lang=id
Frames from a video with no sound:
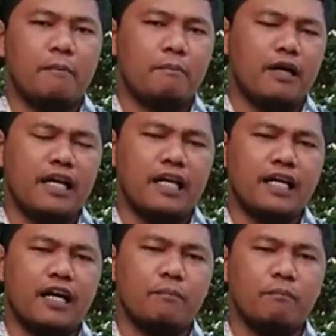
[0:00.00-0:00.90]

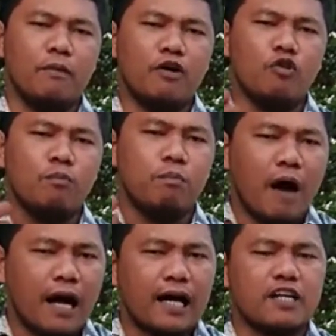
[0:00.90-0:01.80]
mereka
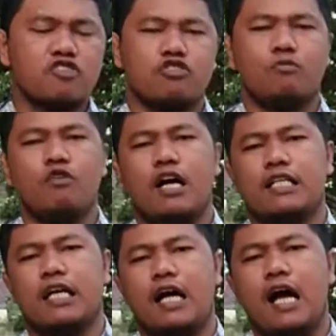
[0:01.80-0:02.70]
melupakan
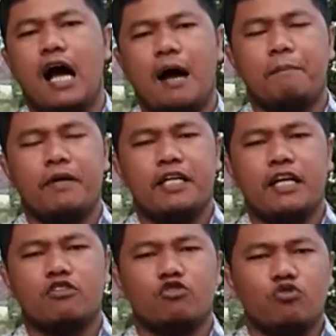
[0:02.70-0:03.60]
semuanya apa
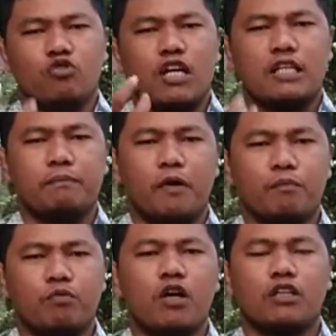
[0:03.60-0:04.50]
yang sudah
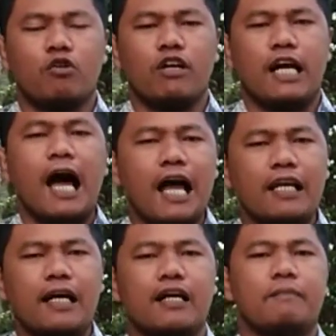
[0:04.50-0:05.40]
diperbuat oleh
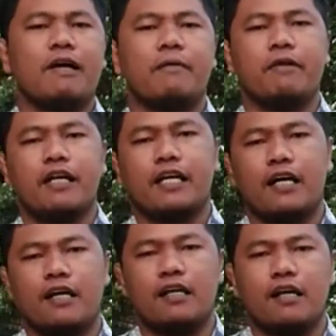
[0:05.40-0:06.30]
Allah kepada mereka.